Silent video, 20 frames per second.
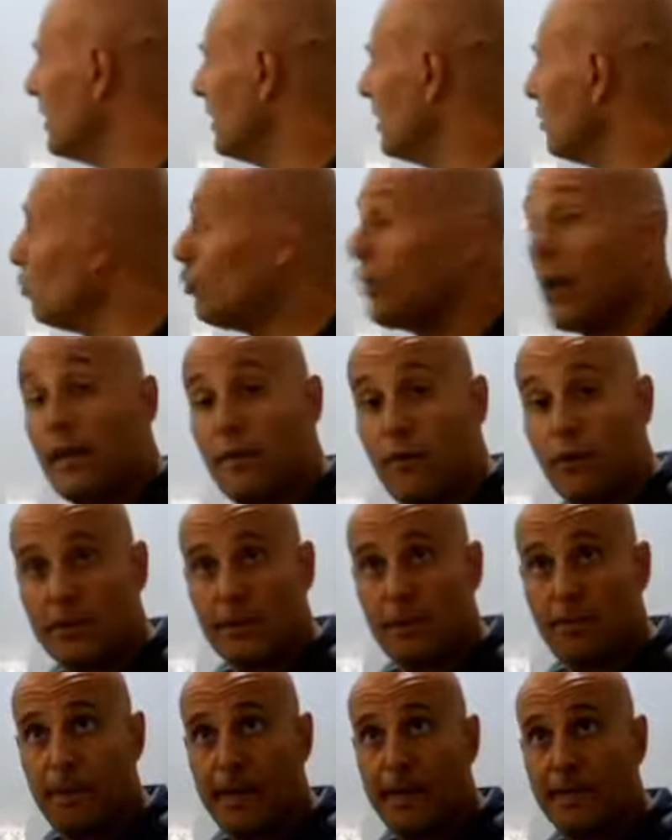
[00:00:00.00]
tutta la
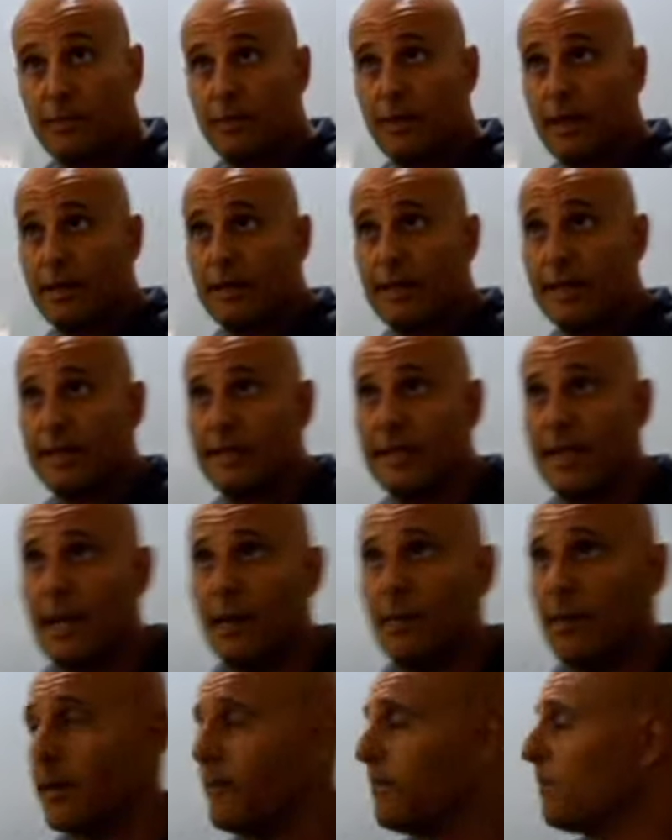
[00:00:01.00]
forza peso del
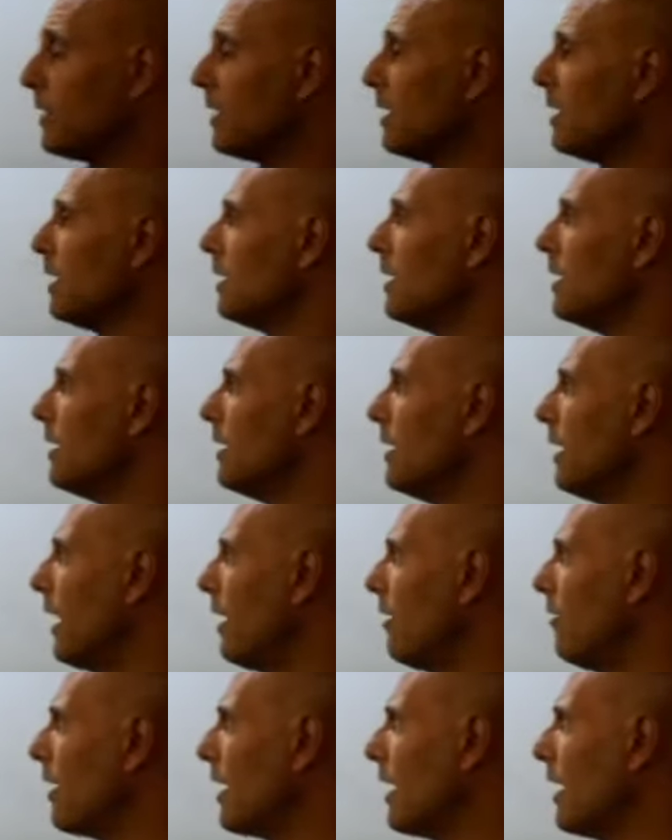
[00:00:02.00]
sistema.
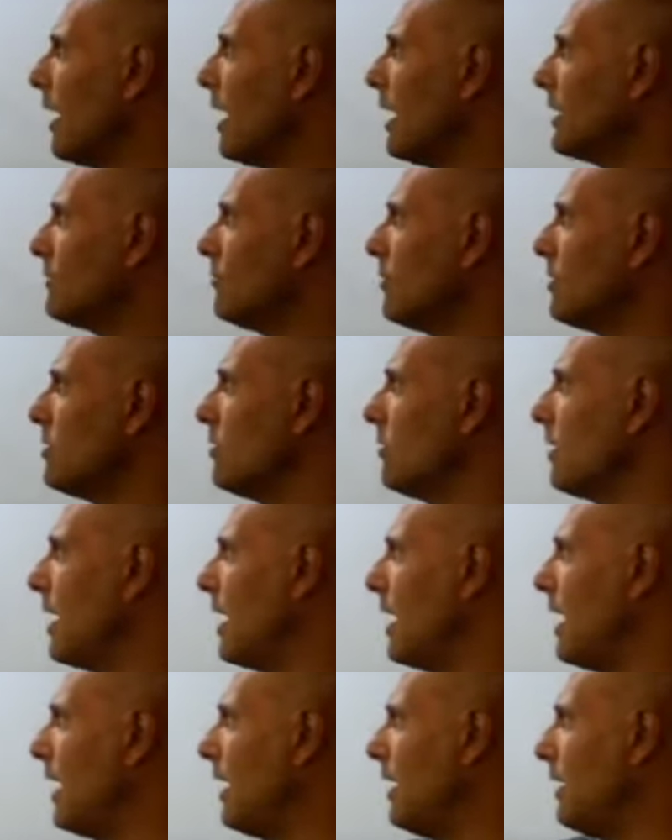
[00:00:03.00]
Allora, la situazione
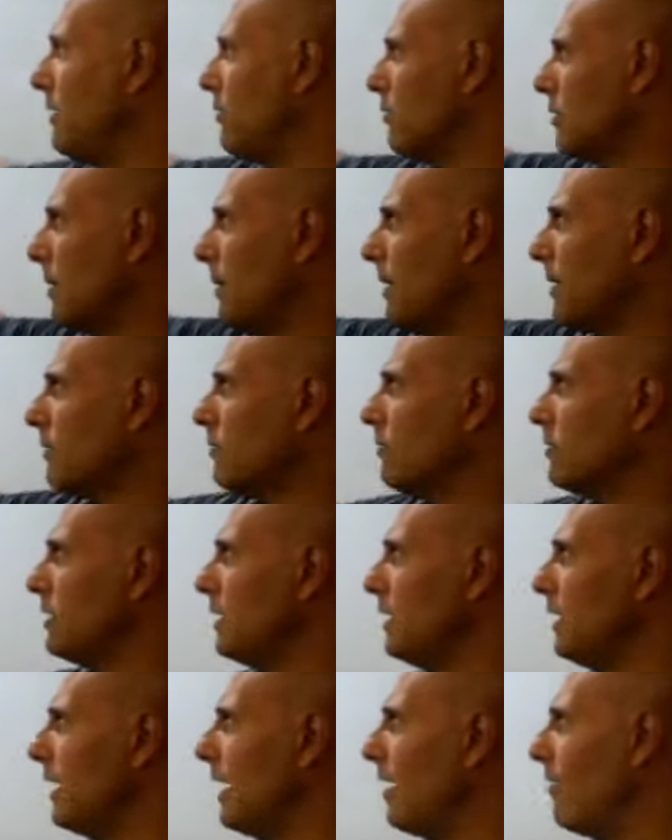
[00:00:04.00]
A, l'ho chiamata
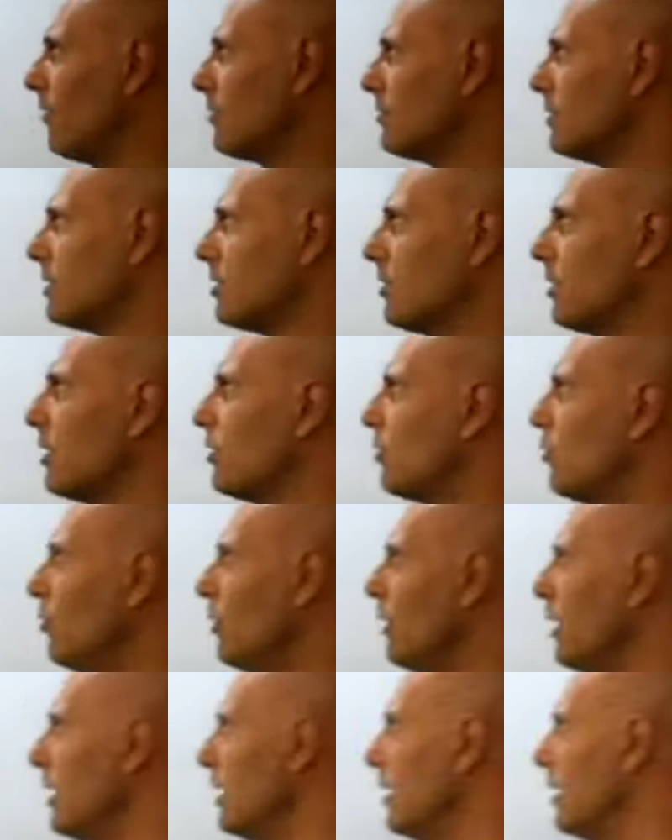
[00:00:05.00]
così, è una situazione in
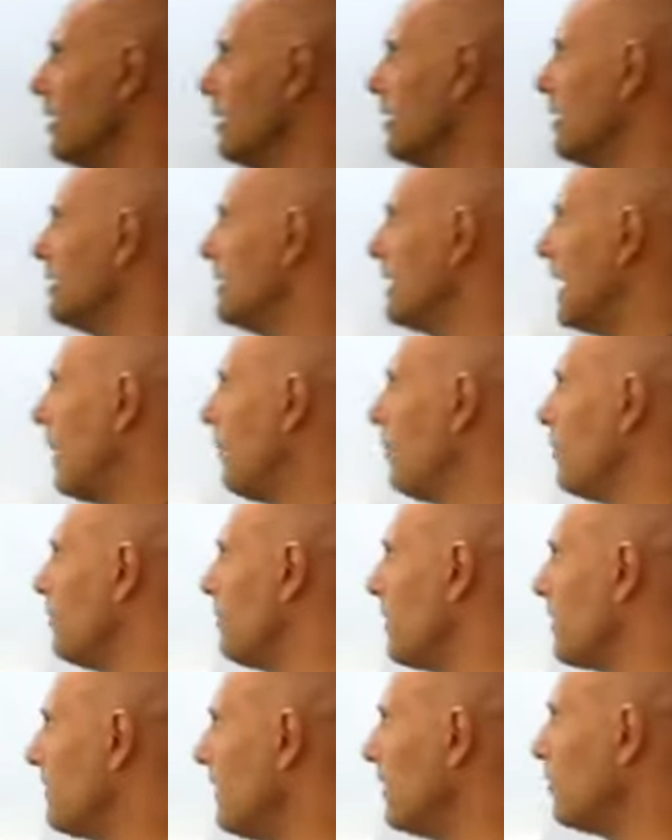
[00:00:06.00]
cui eh, siamo in
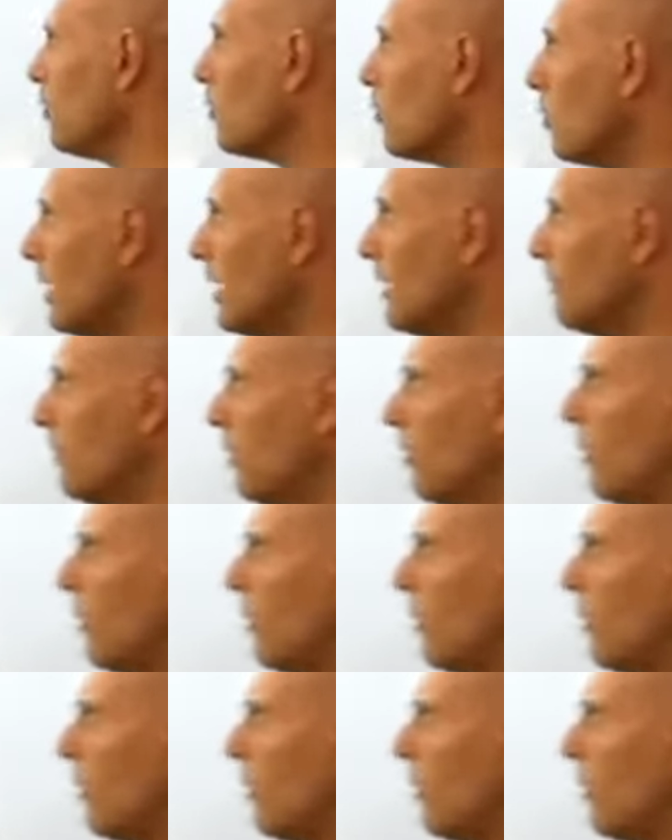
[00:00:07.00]
perfetto equilibrio.